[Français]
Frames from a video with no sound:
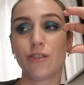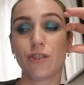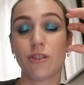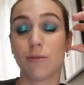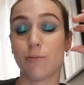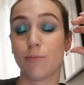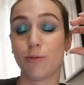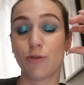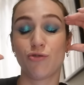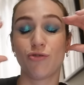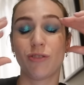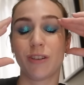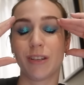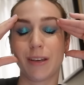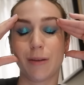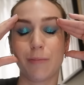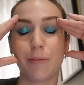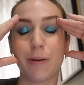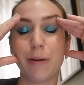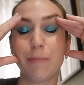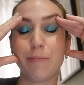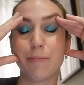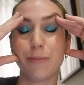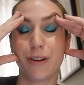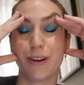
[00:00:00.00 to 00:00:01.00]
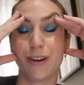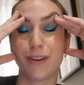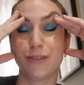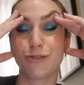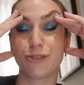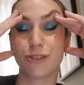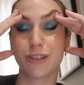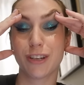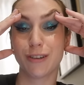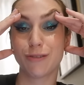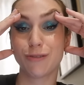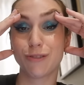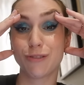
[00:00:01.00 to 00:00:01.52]
Je sais pas si je vais être capable de me rendre
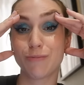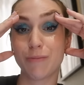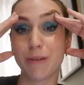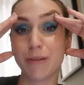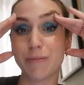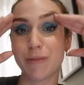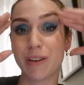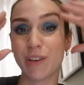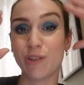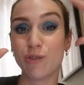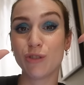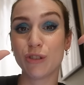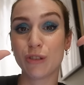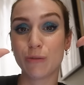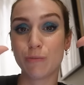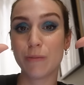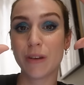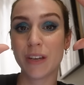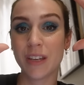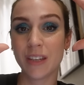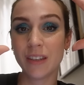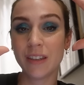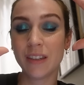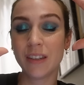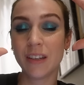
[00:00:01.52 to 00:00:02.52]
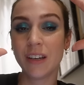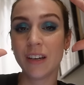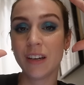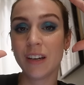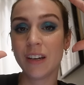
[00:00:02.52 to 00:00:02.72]
jusqu'à une semaine, mais une semaine